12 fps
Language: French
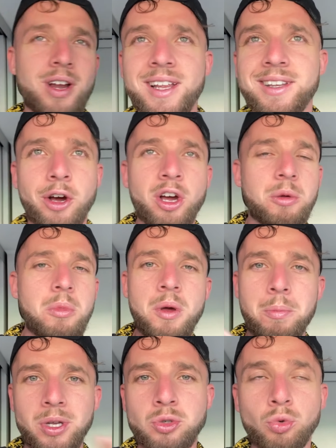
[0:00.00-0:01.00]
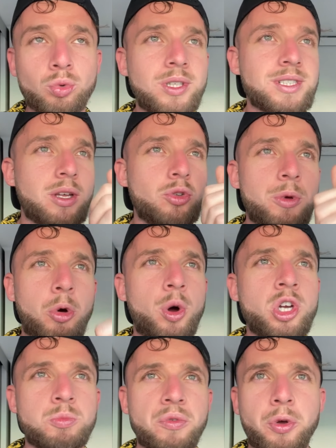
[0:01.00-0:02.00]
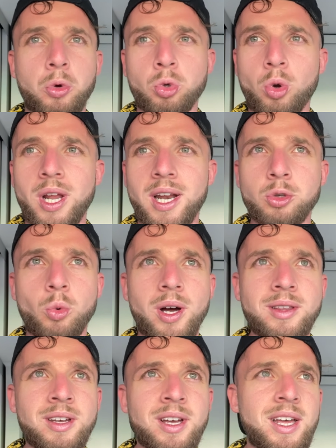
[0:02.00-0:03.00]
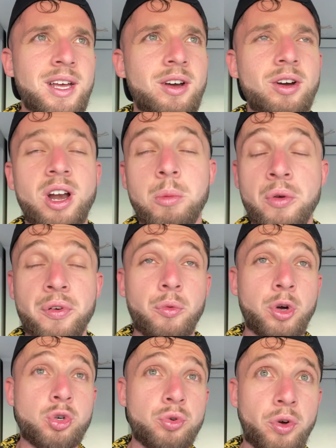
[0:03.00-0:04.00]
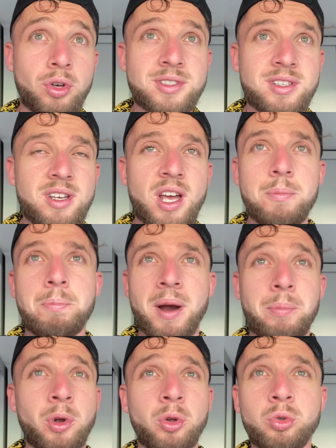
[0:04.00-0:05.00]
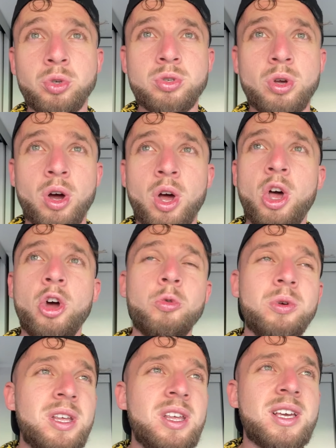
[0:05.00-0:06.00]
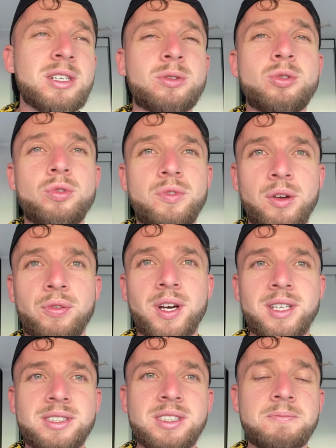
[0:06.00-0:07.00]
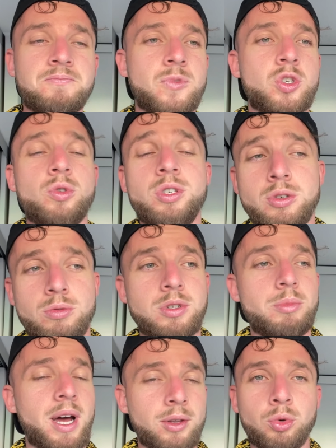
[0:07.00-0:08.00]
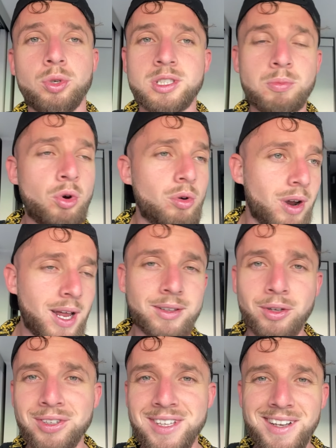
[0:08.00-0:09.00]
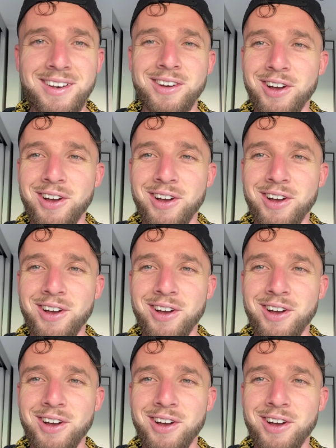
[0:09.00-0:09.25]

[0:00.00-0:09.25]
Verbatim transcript: à l'intérieur, ils m'aimaient pas du tout. Déjà, numéro 1, je me fais contrôler à la douane. Euh, la meuf, elle voit que je suis français, elle me parle pendant deux heures. Oui, qu'est-ce que tu viens faire ici Je lui dis, je lui dis, bah, Tolismo, voilà, tranquille.